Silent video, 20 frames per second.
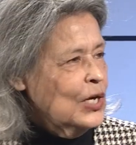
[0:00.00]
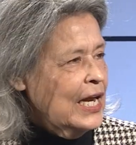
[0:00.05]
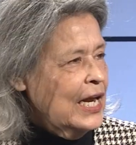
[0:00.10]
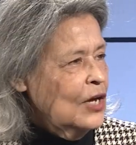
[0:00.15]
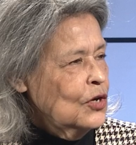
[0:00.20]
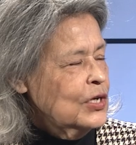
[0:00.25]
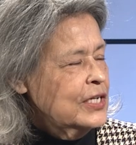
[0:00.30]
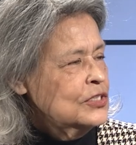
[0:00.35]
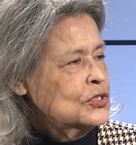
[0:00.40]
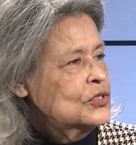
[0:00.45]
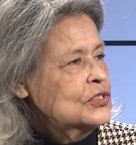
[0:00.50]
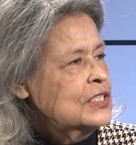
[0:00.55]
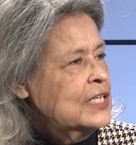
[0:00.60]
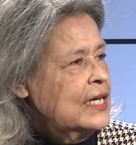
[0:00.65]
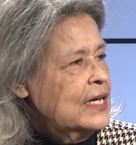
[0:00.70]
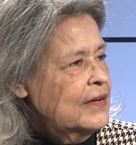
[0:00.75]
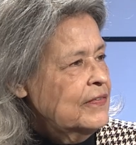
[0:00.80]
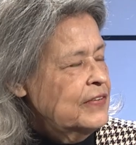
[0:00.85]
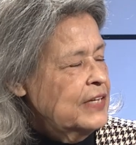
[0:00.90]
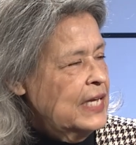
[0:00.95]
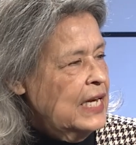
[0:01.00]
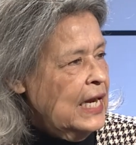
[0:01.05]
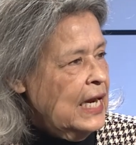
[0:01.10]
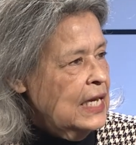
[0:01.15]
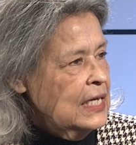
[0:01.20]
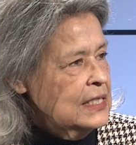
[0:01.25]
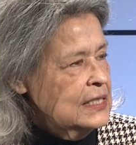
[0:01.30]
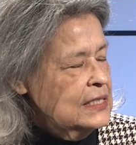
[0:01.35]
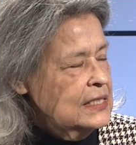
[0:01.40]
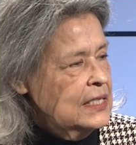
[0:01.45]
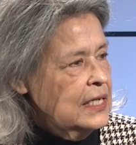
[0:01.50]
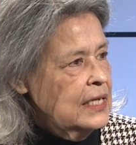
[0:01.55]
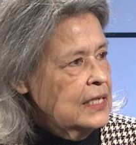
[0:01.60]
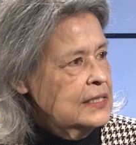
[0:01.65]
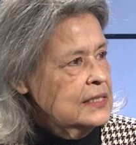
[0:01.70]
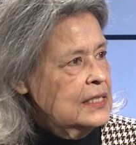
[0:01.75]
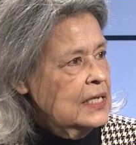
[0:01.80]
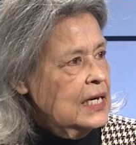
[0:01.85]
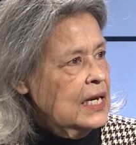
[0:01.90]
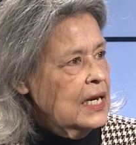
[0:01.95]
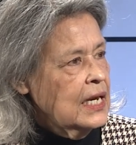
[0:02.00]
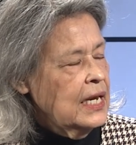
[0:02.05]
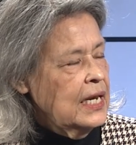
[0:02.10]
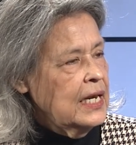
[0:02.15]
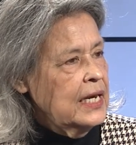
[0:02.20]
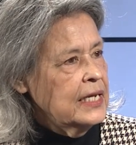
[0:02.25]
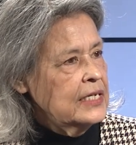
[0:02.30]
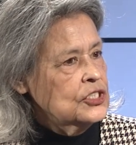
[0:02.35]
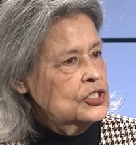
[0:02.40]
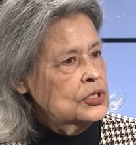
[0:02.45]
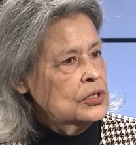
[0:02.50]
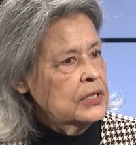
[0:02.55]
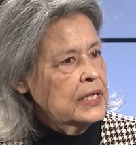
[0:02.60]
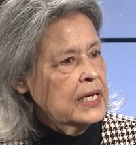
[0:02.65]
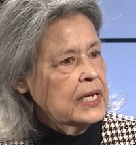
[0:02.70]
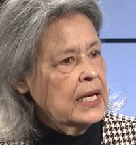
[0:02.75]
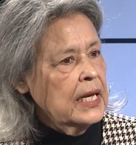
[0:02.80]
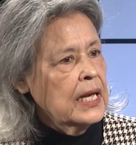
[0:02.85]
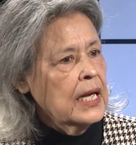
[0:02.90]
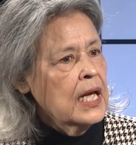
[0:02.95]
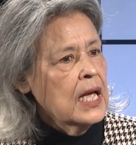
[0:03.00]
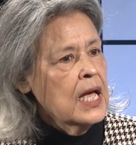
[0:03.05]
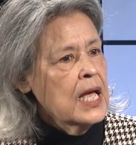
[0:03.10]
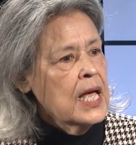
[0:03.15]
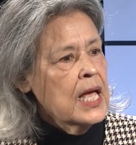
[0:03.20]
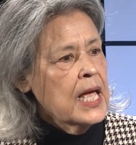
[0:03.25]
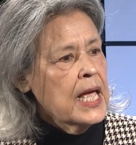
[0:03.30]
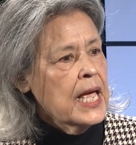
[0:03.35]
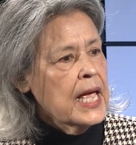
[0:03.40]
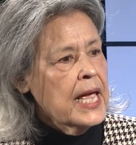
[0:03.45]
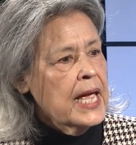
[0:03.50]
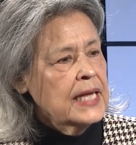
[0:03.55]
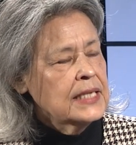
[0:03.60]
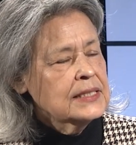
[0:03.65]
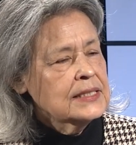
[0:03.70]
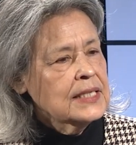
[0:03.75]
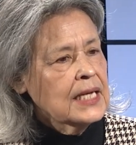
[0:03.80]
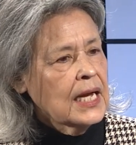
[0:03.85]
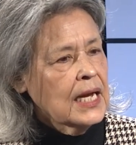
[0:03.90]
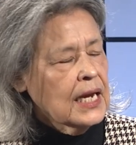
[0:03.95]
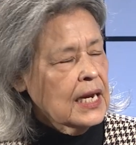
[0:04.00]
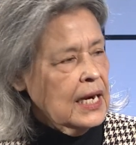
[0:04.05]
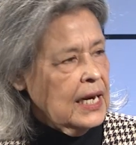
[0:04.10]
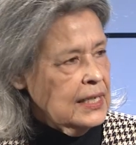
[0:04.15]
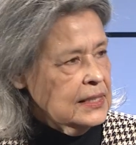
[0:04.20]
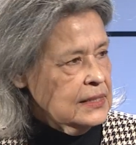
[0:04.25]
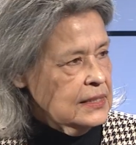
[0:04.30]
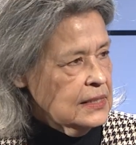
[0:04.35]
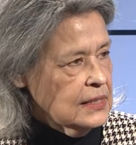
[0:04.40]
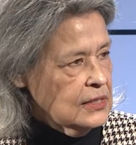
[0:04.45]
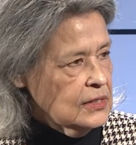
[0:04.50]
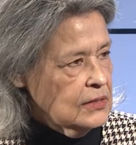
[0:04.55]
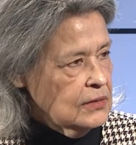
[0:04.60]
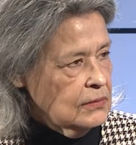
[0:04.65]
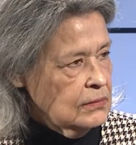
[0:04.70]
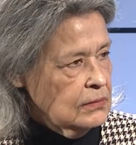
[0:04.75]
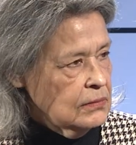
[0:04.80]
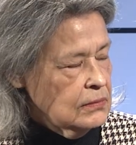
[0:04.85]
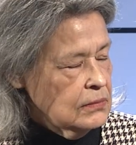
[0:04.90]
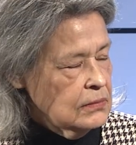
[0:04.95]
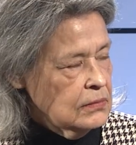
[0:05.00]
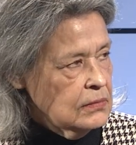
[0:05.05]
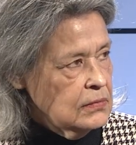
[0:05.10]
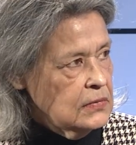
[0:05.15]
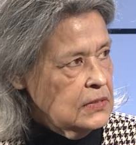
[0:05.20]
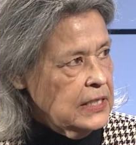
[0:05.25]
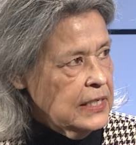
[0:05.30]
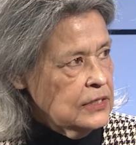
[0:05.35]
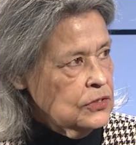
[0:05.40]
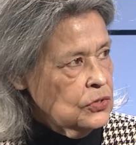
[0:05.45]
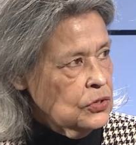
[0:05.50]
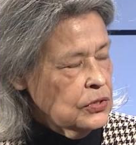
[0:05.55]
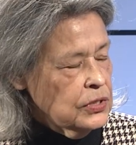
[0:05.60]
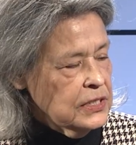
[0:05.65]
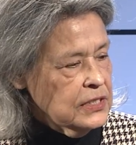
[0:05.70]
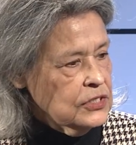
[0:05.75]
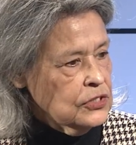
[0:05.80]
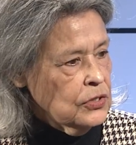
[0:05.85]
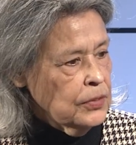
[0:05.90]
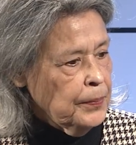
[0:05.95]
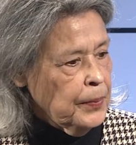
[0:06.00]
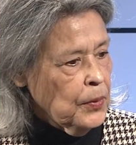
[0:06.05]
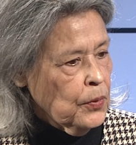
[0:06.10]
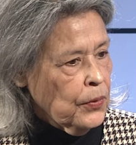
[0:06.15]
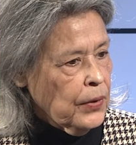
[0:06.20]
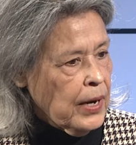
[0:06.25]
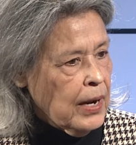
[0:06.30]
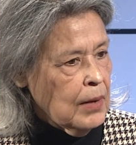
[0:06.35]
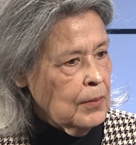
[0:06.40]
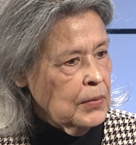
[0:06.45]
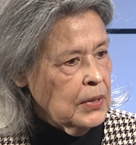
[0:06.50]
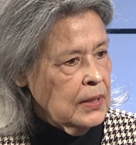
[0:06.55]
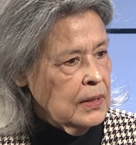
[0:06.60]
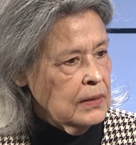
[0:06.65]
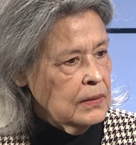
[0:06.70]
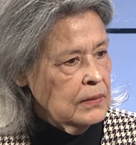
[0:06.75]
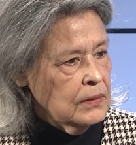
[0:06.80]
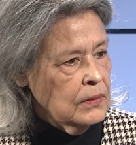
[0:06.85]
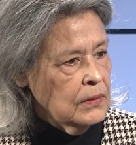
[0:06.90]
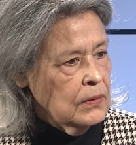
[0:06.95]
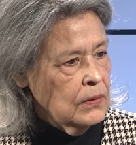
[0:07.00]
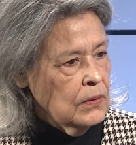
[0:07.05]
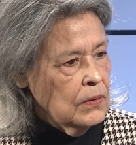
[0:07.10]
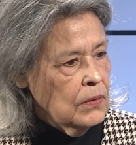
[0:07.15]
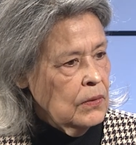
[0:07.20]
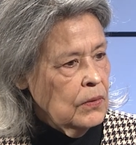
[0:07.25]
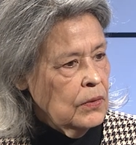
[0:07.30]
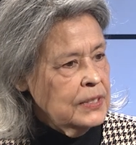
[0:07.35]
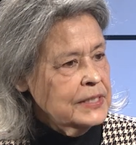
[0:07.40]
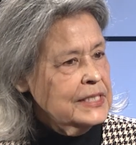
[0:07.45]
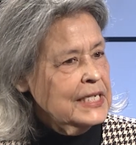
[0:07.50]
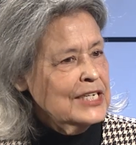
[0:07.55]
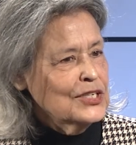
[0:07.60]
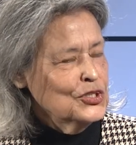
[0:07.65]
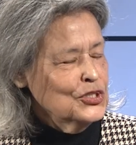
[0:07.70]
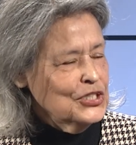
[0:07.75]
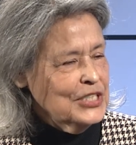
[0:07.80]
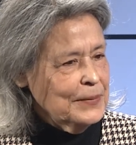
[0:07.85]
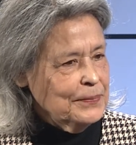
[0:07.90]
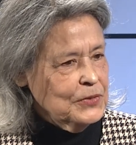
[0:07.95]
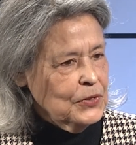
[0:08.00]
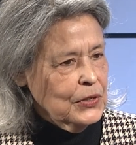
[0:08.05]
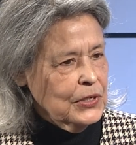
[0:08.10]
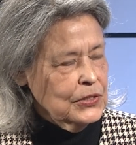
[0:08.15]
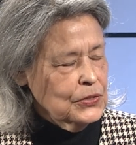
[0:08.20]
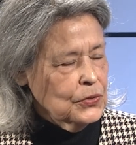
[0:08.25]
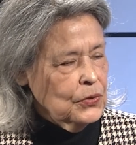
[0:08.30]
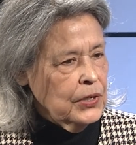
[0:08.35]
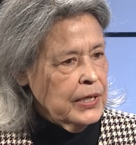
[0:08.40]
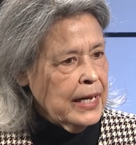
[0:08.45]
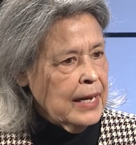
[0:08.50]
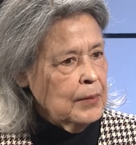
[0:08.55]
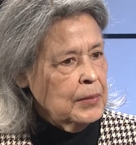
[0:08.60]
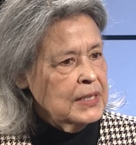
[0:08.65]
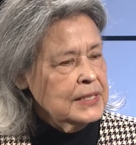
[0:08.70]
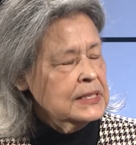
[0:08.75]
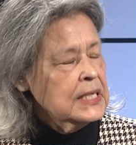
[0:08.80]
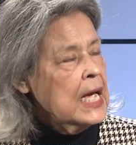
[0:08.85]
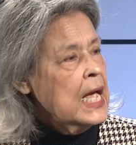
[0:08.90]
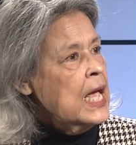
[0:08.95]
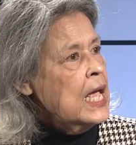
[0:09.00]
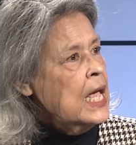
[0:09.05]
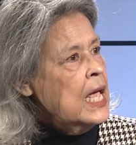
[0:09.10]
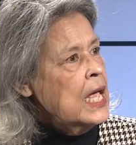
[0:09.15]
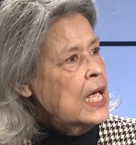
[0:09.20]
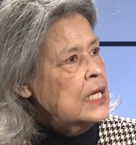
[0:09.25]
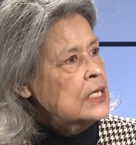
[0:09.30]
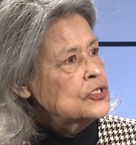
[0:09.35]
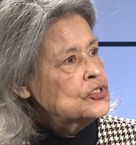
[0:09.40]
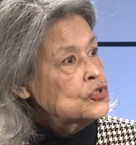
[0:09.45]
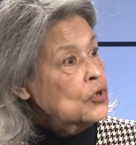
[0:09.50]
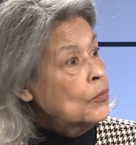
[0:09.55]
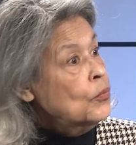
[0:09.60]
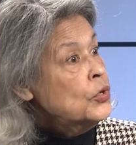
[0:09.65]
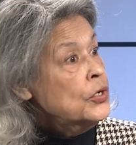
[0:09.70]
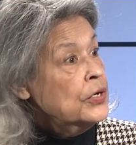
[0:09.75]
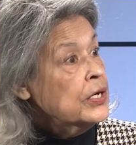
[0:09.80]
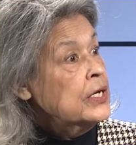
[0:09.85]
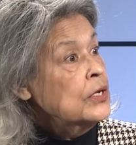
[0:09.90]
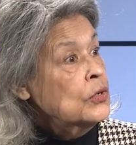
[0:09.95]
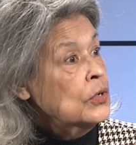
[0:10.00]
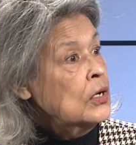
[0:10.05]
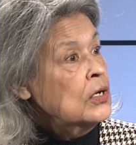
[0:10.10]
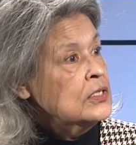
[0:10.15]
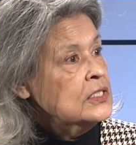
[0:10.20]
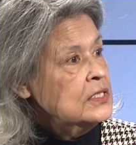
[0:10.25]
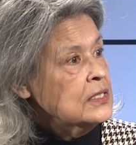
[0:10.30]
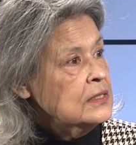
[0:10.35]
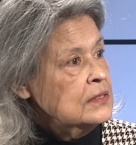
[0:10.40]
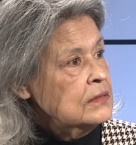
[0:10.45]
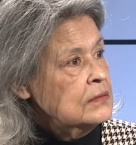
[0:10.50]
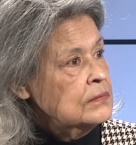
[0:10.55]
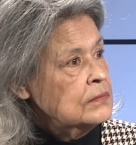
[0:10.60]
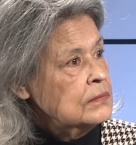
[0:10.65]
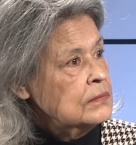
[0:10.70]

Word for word: a lo que tú te refieres, Alicia, es el, hecho de que estas clases dentro de este programa, o este concepto que tú lo llamas, son muy rigurosas.